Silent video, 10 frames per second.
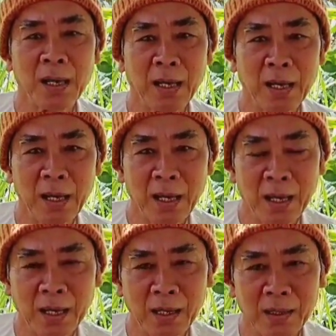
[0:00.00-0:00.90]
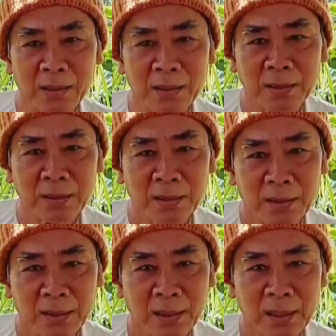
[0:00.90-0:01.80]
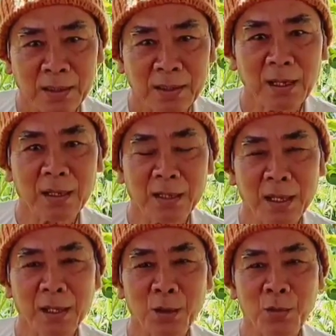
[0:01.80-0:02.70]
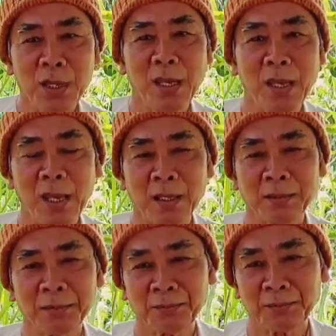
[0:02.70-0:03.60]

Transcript: này là rất cực kỳ cho quý vị nghe